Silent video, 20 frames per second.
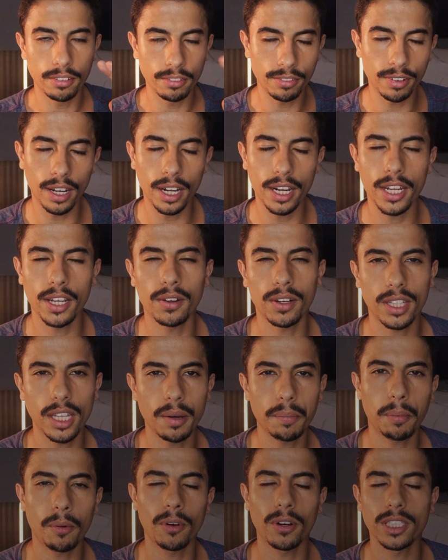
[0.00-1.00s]
Valeu, até
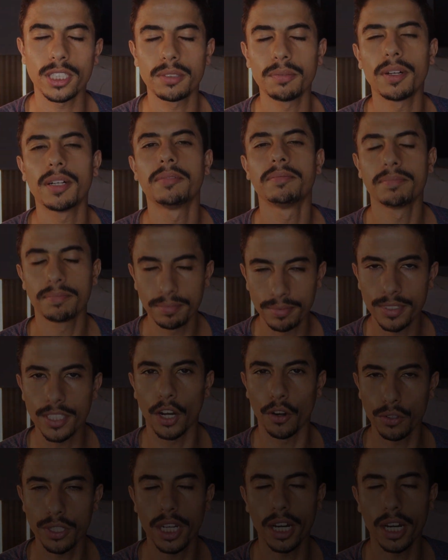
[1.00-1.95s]
a próxima. Tchau,